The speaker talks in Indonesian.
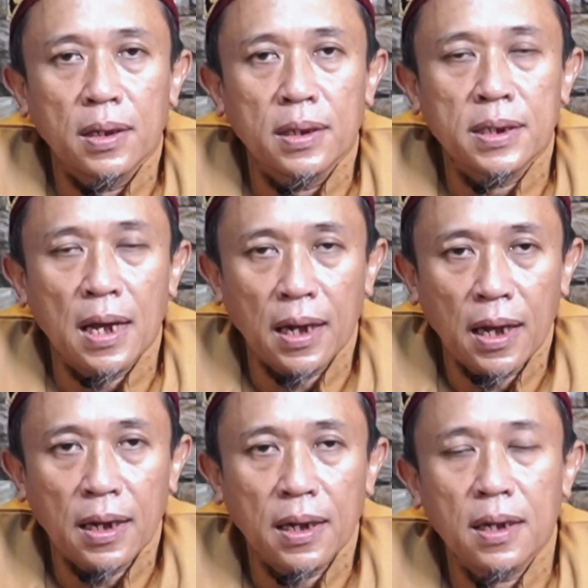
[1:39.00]
Sang
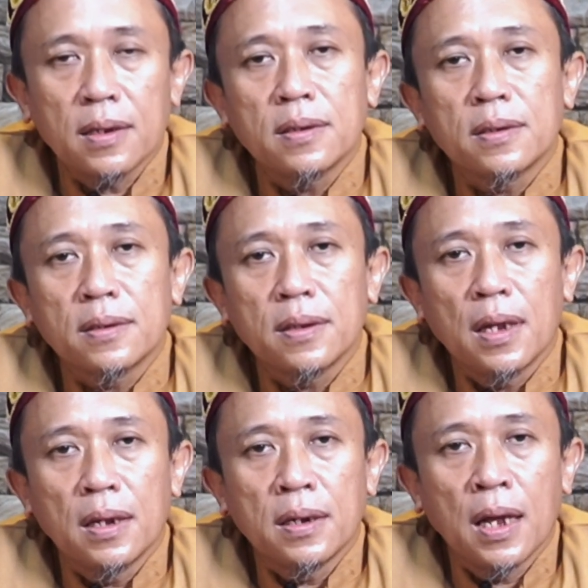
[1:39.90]
kakak
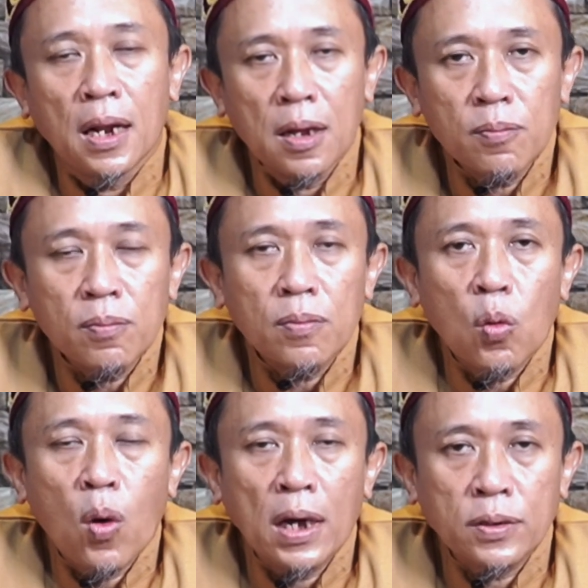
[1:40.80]
dalam
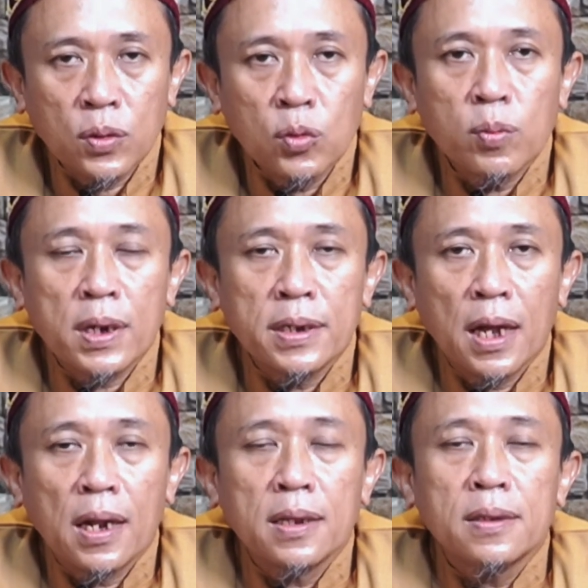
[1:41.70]
waktu
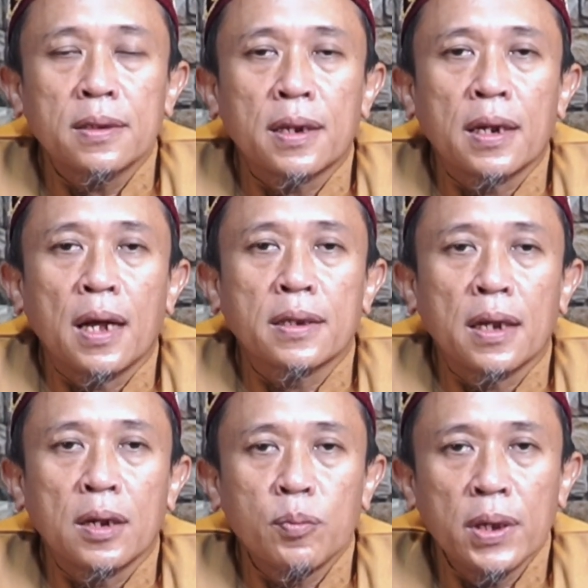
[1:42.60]
berjalan
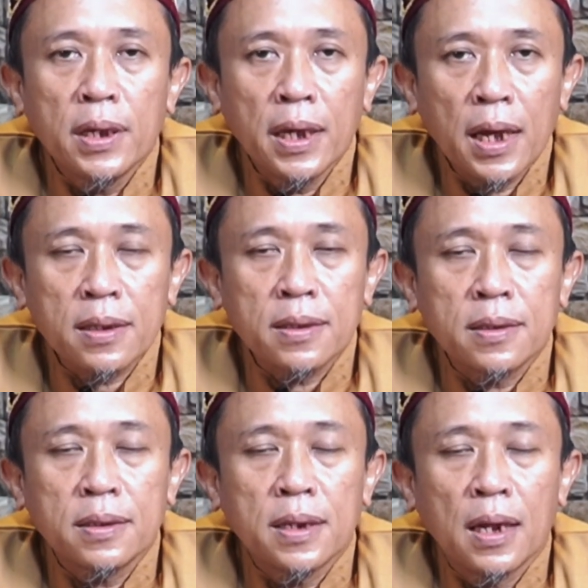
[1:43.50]
ternyata lebih giat
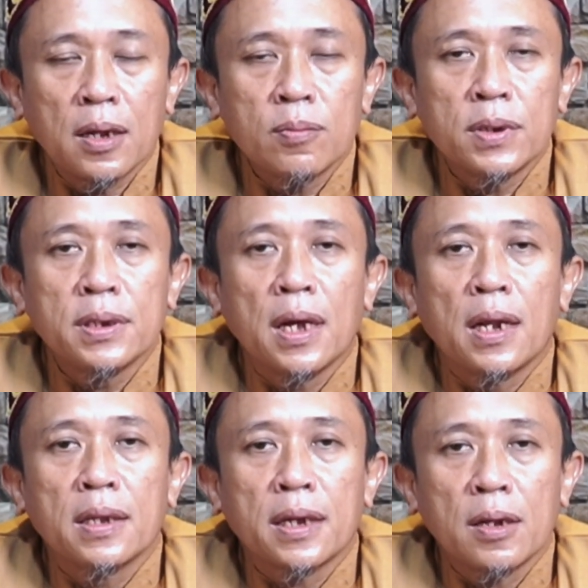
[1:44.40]
dalam
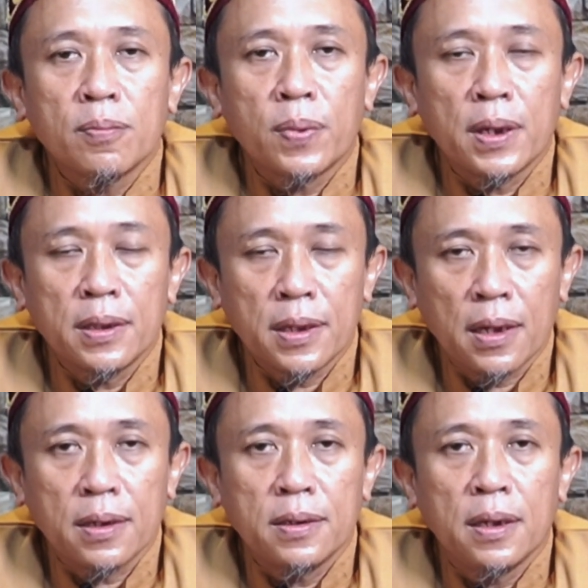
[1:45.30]
menjalankan
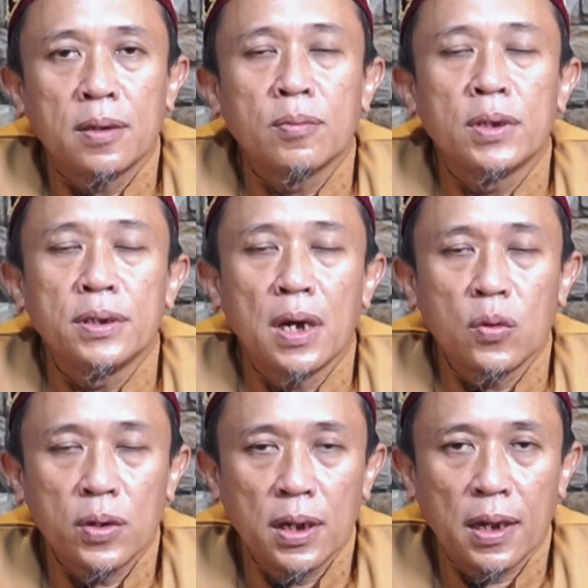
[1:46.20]
perintah dan
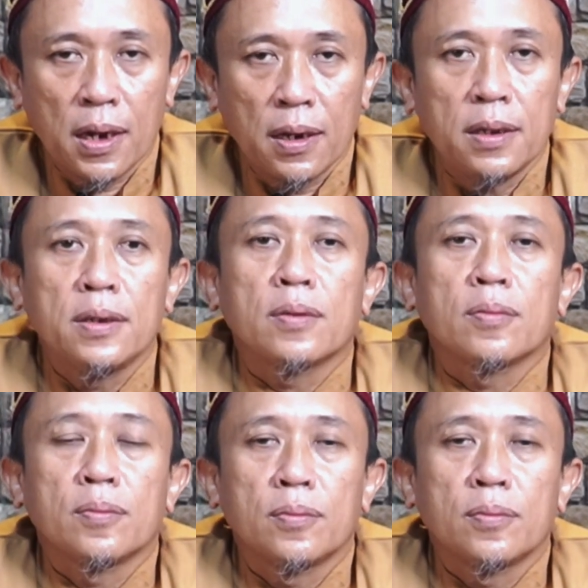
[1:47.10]
menjauhi larangannya.